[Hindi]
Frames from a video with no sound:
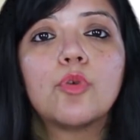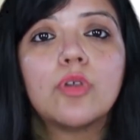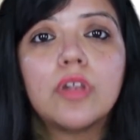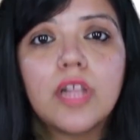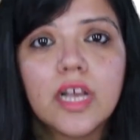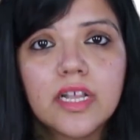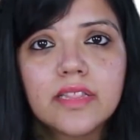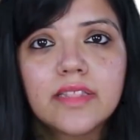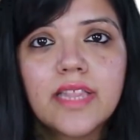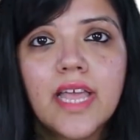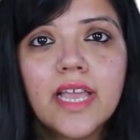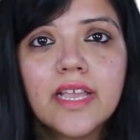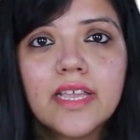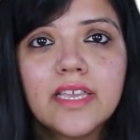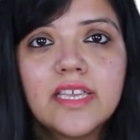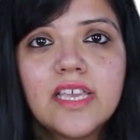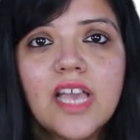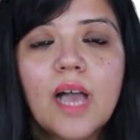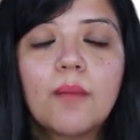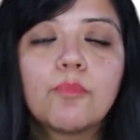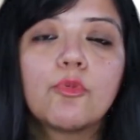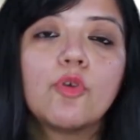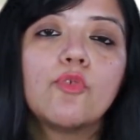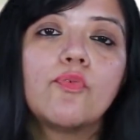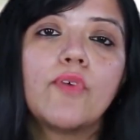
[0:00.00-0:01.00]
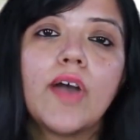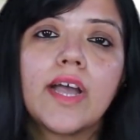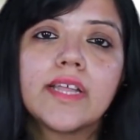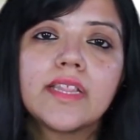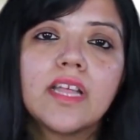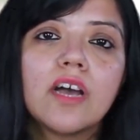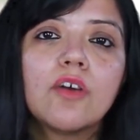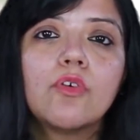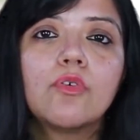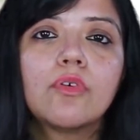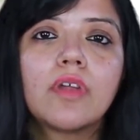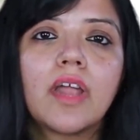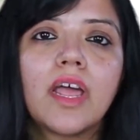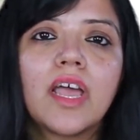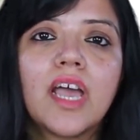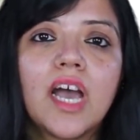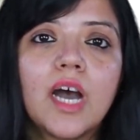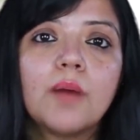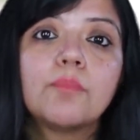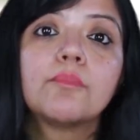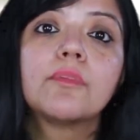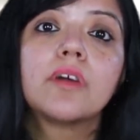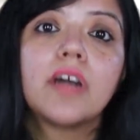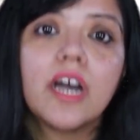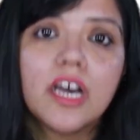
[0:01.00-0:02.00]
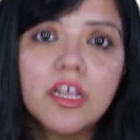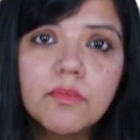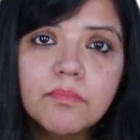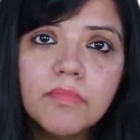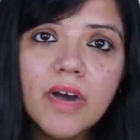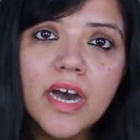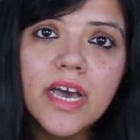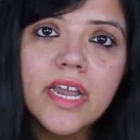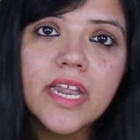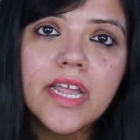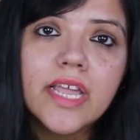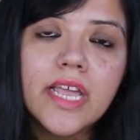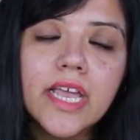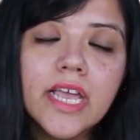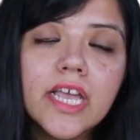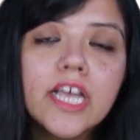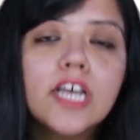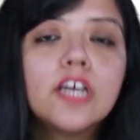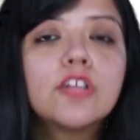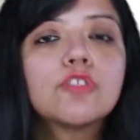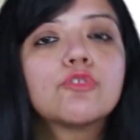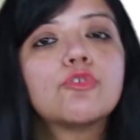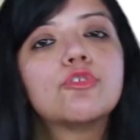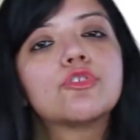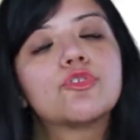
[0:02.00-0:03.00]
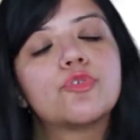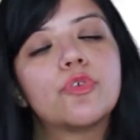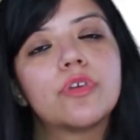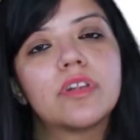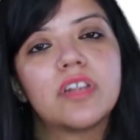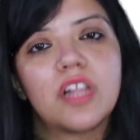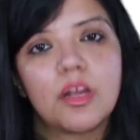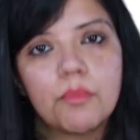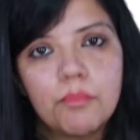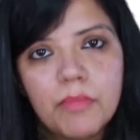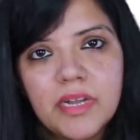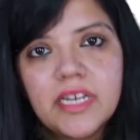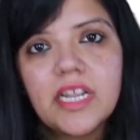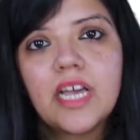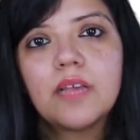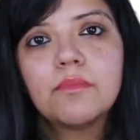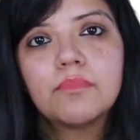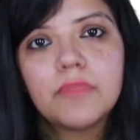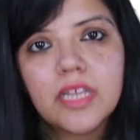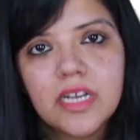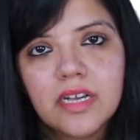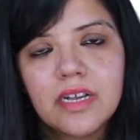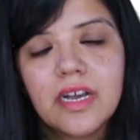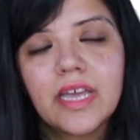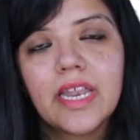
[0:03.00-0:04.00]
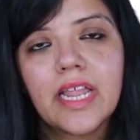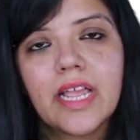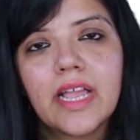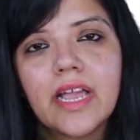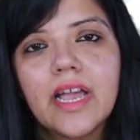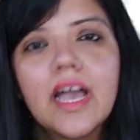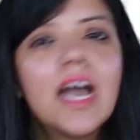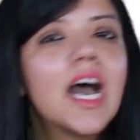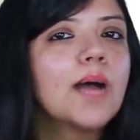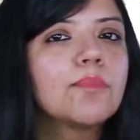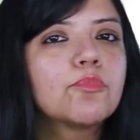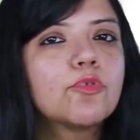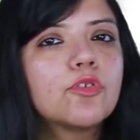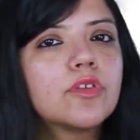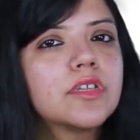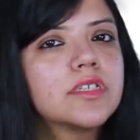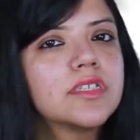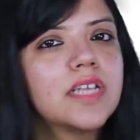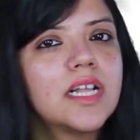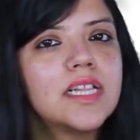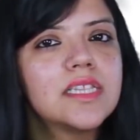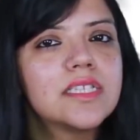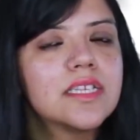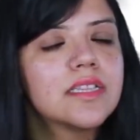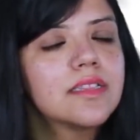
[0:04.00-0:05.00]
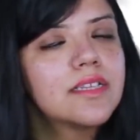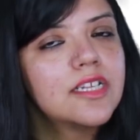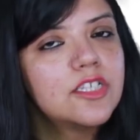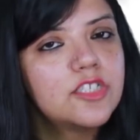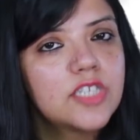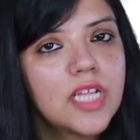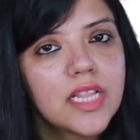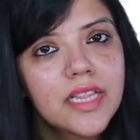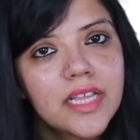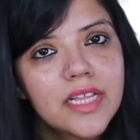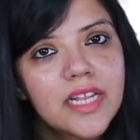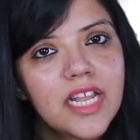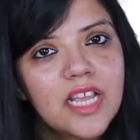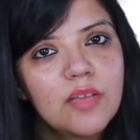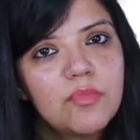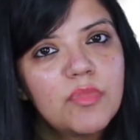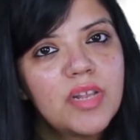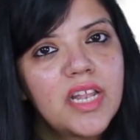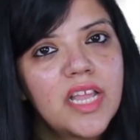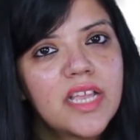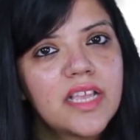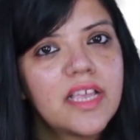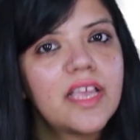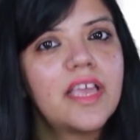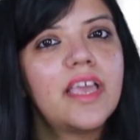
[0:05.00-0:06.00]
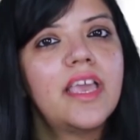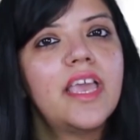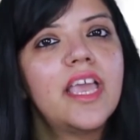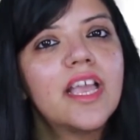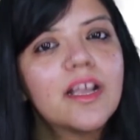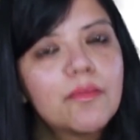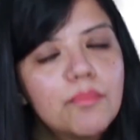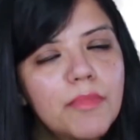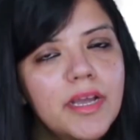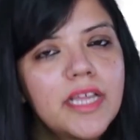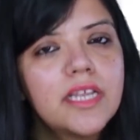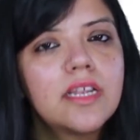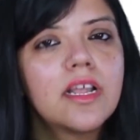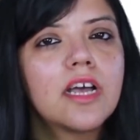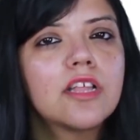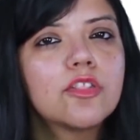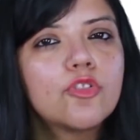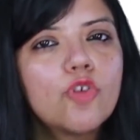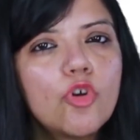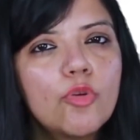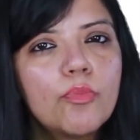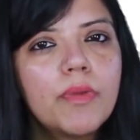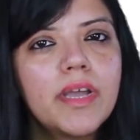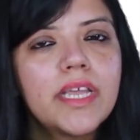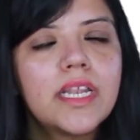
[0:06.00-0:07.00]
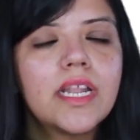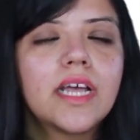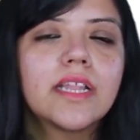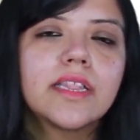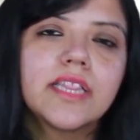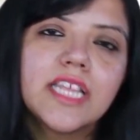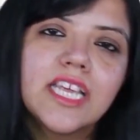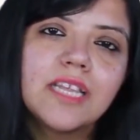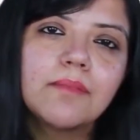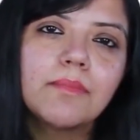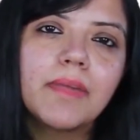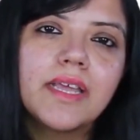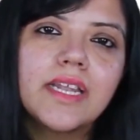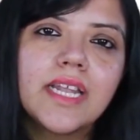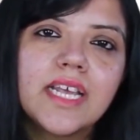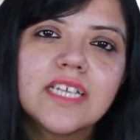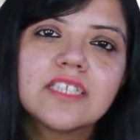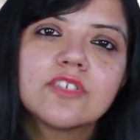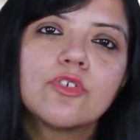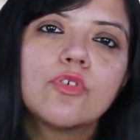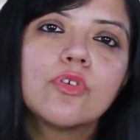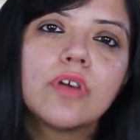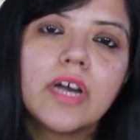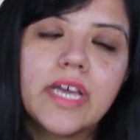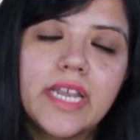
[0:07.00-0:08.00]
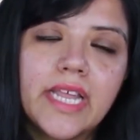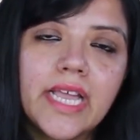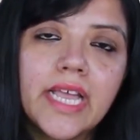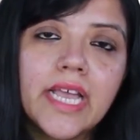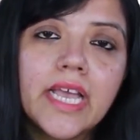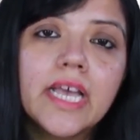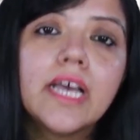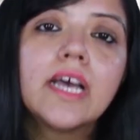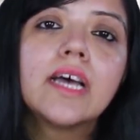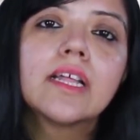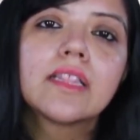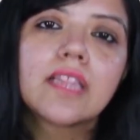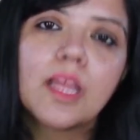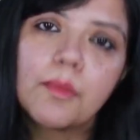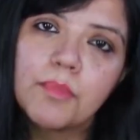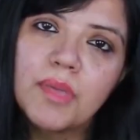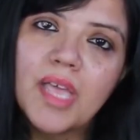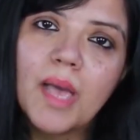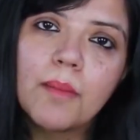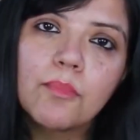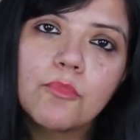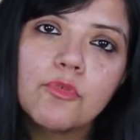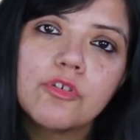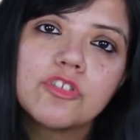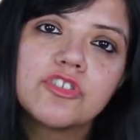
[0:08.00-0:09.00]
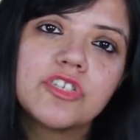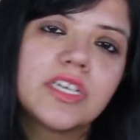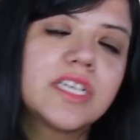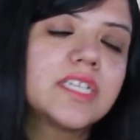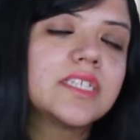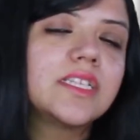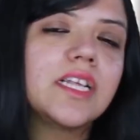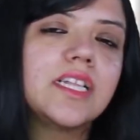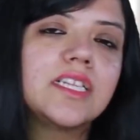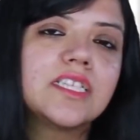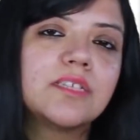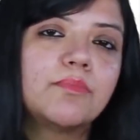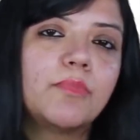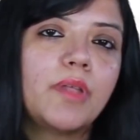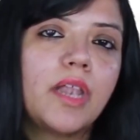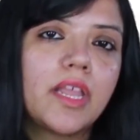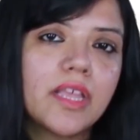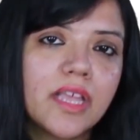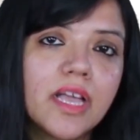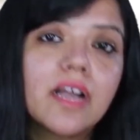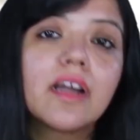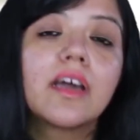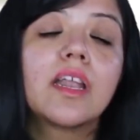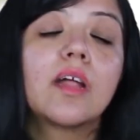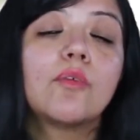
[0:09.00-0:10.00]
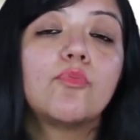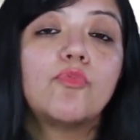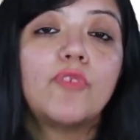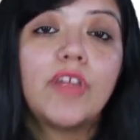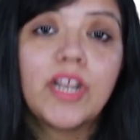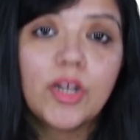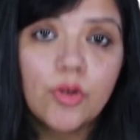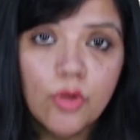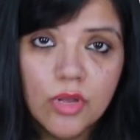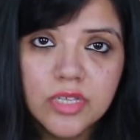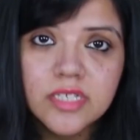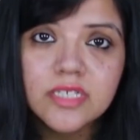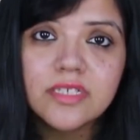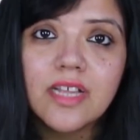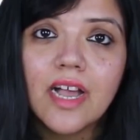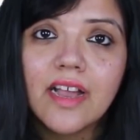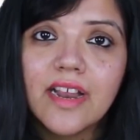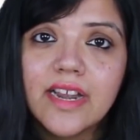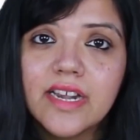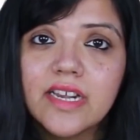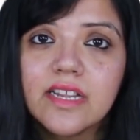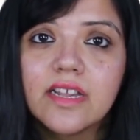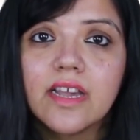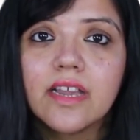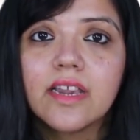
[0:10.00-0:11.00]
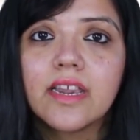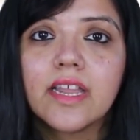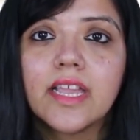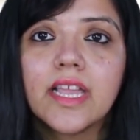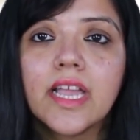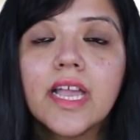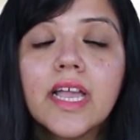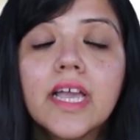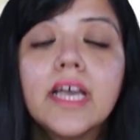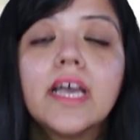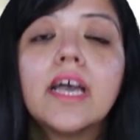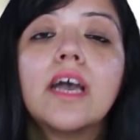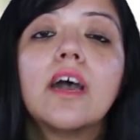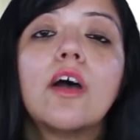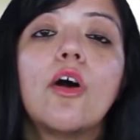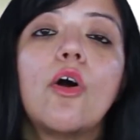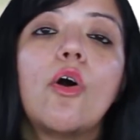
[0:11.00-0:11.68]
आपको लगता है कि ये आपको फ़ायदा हो रहा है आप कर पा रहे हैं तो इसको एक लंबे टाइम तक करें आपको रिजल्ट इतनी जल्दी नहीं मिलेंगे एक महीना दो महीना तीन महीना इसको करिए तभी आपको अच्छे रिजल्ट मिलेंगे अगर आप वेट लॉस टारगेट कर रहे हैं